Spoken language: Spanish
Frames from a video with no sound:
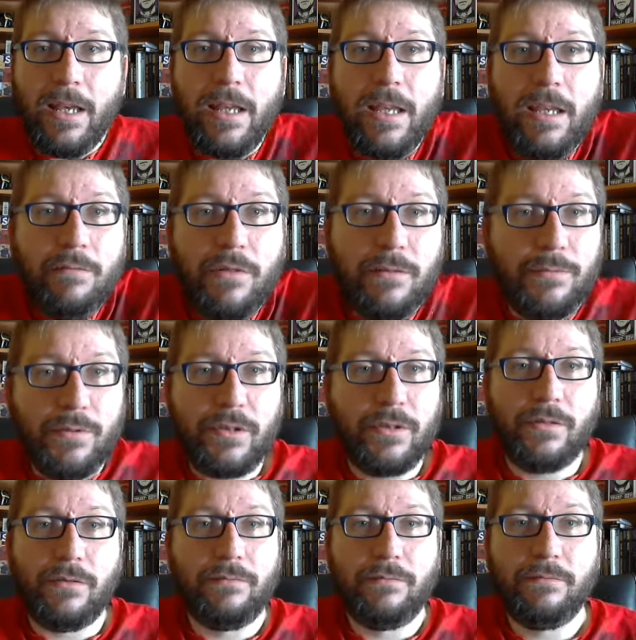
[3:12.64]
Y bueno, pues
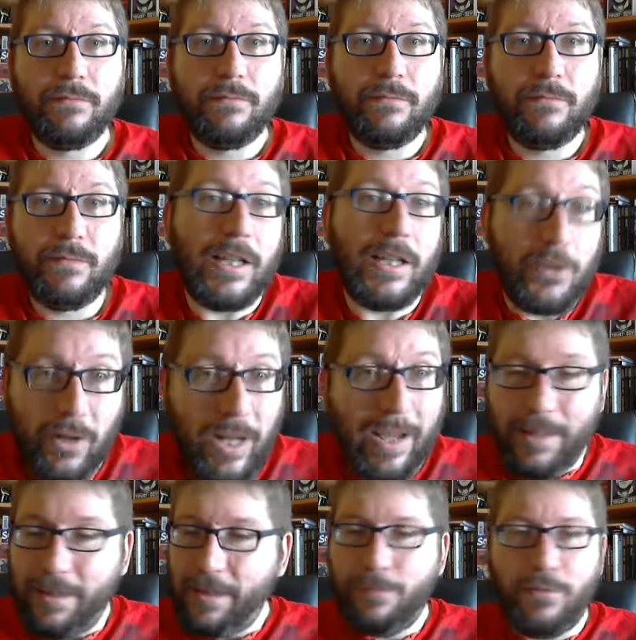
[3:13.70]
eso. Mm, de hecho, la
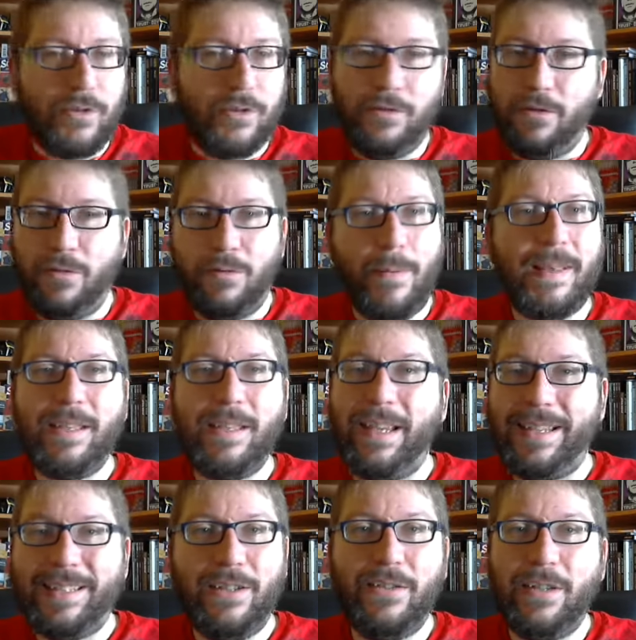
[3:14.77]
gente, pues normalmente
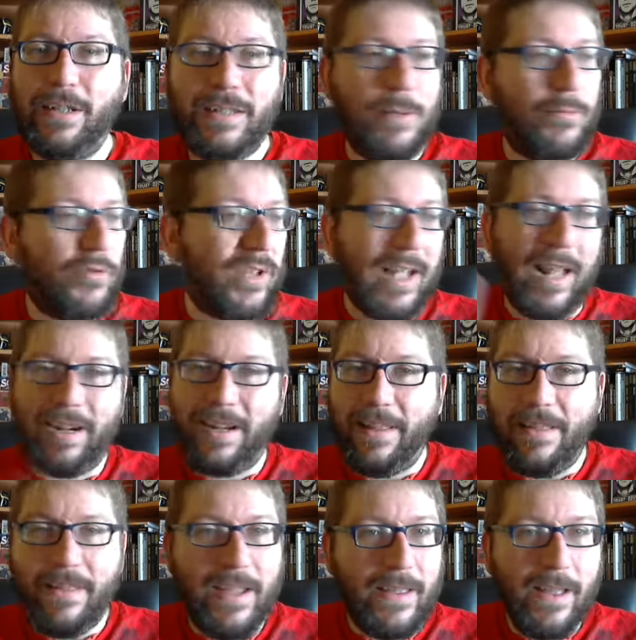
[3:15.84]
esté donde esté, pues cae
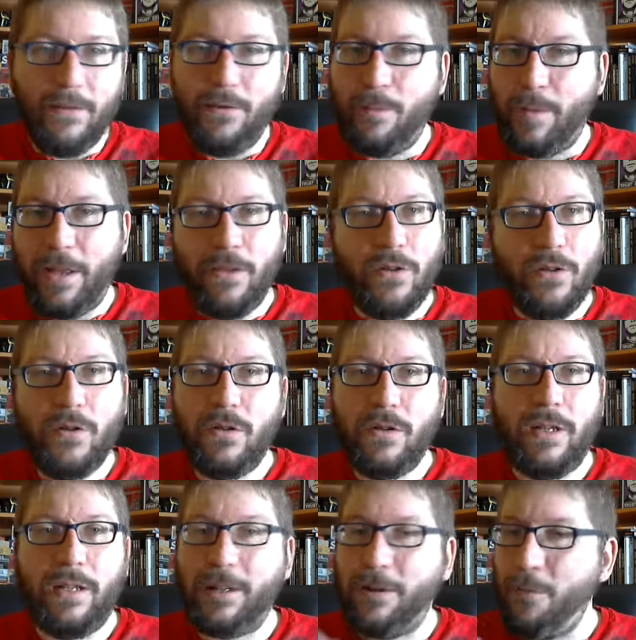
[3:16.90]
rendida, durmiendo
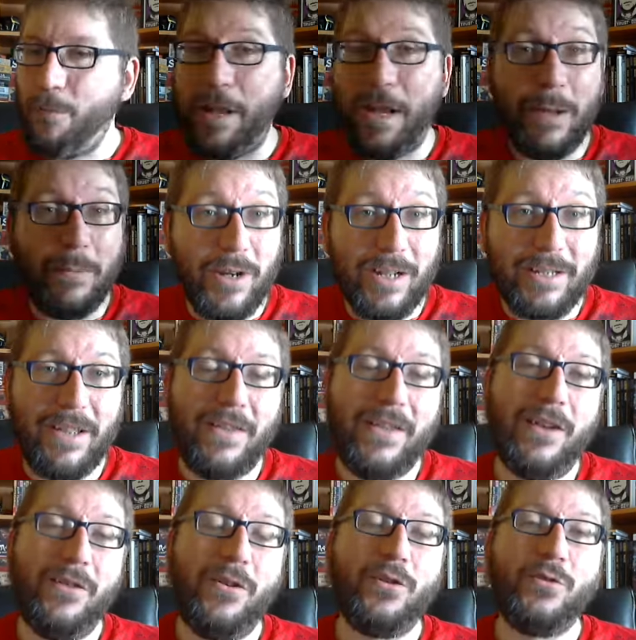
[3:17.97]
y recupera, por así
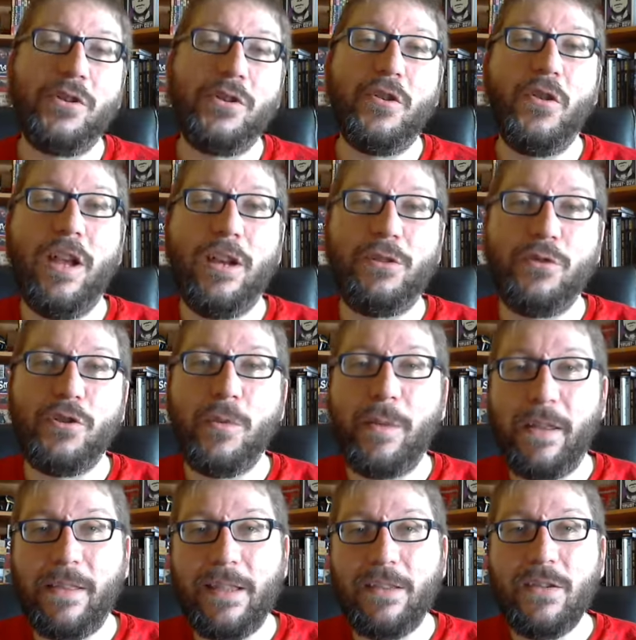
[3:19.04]
decirlo, el sueño, el sueño
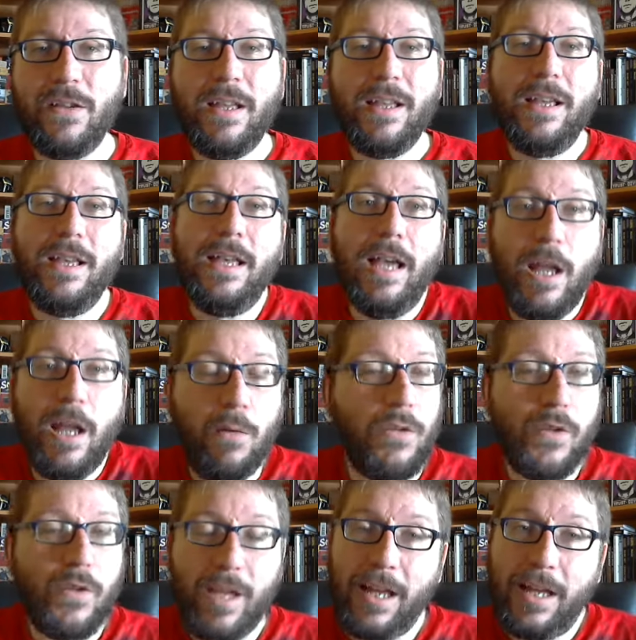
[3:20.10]
perdido. Y
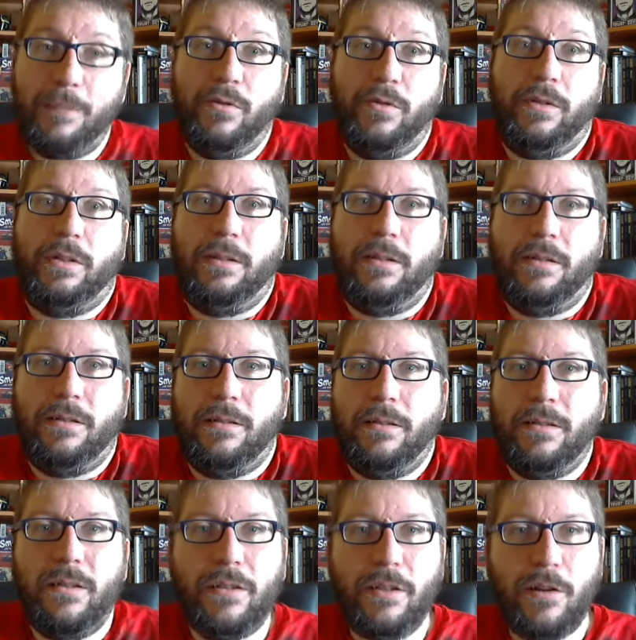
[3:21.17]
cuando ya, pues,
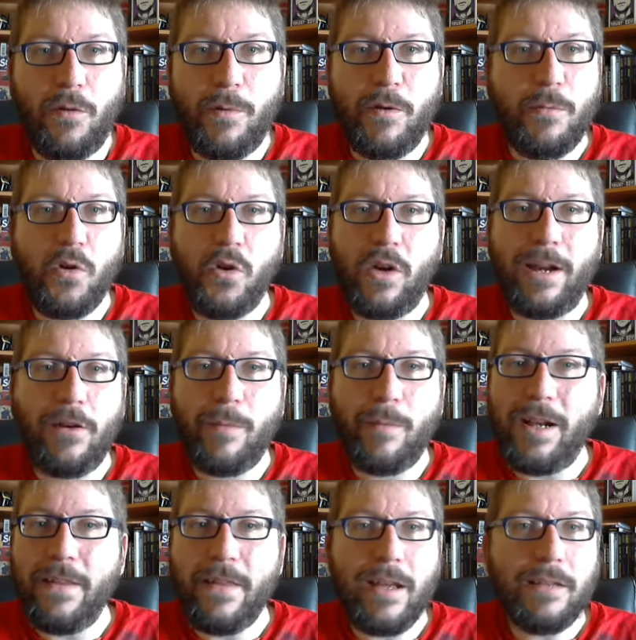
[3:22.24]
eh, se recupera un poco la
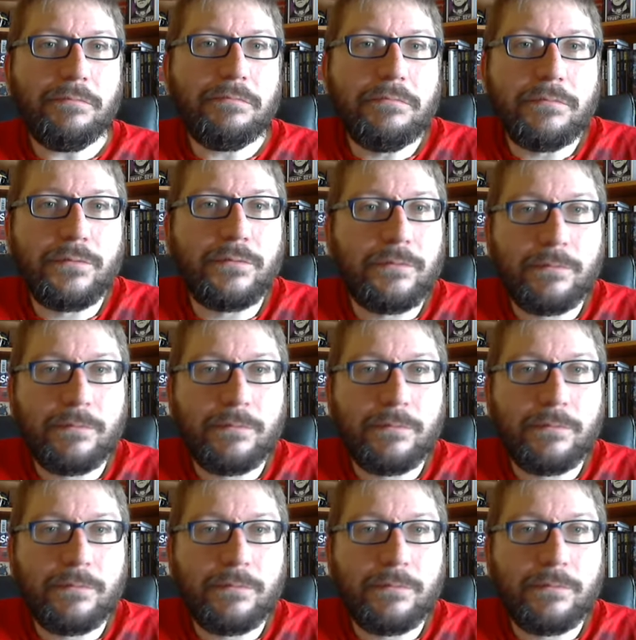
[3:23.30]
normalidad, mm,